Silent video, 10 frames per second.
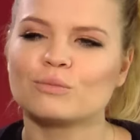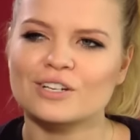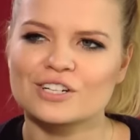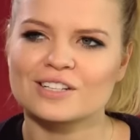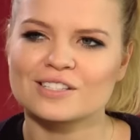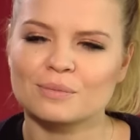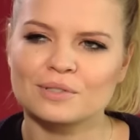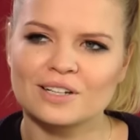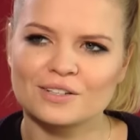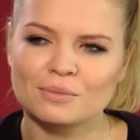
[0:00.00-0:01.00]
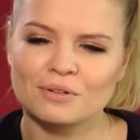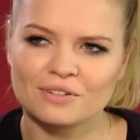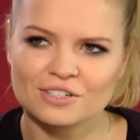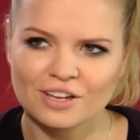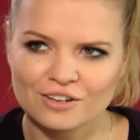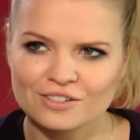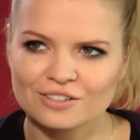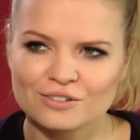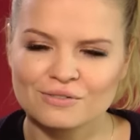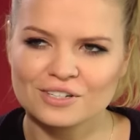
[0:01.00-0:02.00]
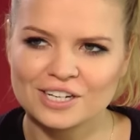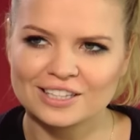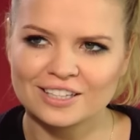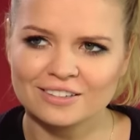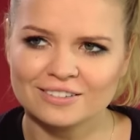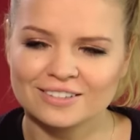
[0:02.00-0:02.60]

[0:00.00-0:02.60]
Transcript: on ma szansę być dla ciebie ważniejszy niż zwierzęta.